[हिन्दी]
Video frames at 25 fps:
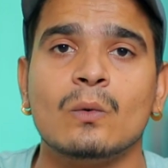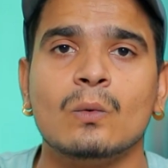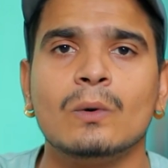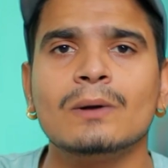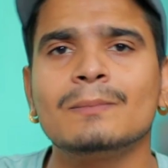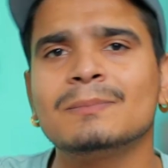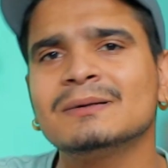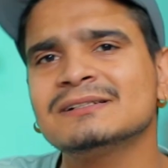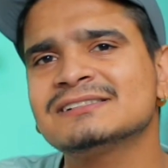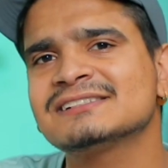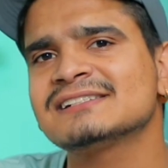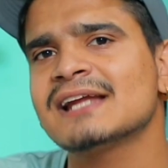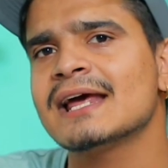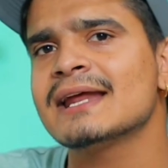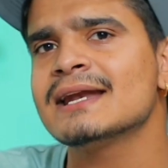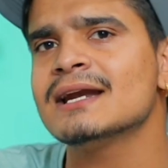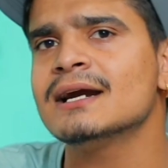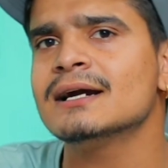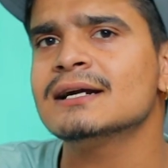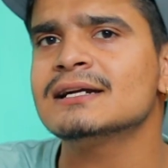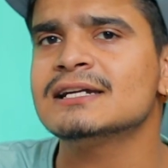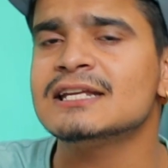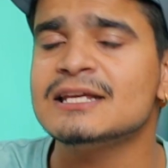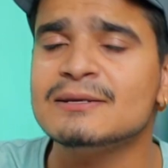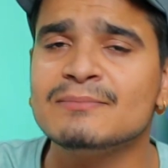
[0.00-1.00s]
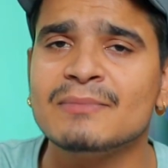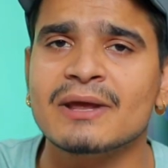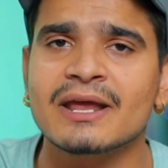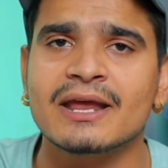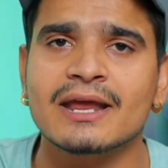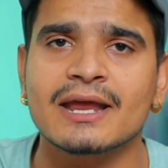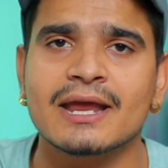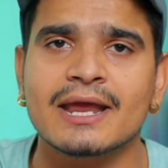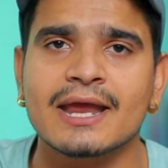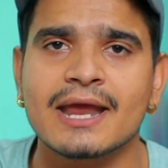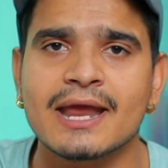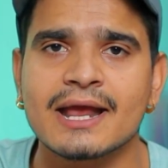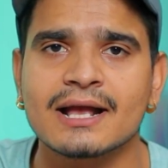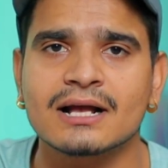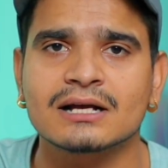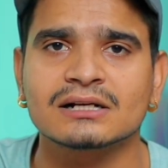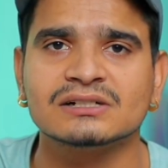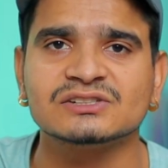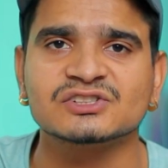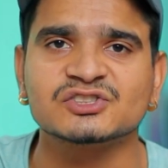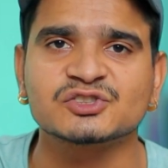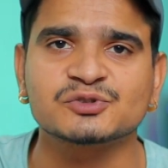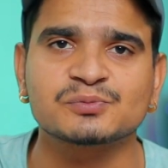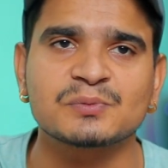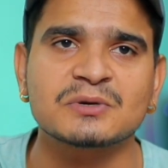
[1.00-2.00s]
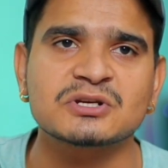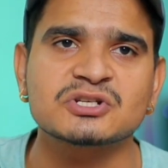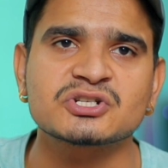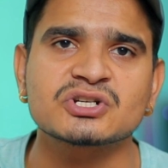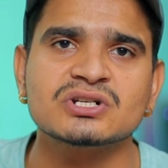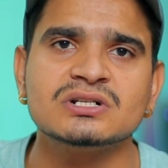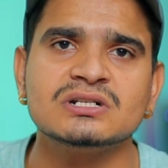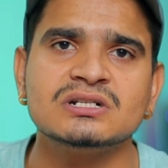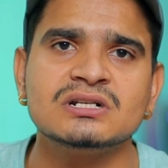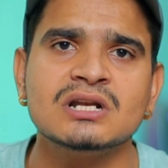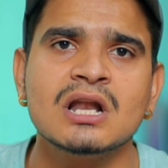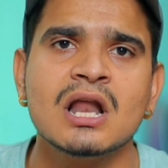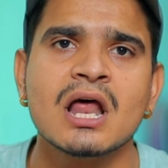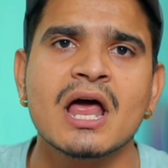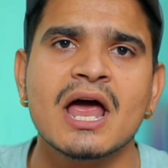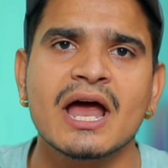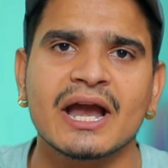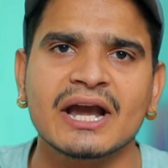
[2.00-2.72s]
वन प्लस नाइन आर टी में एक स्पेशल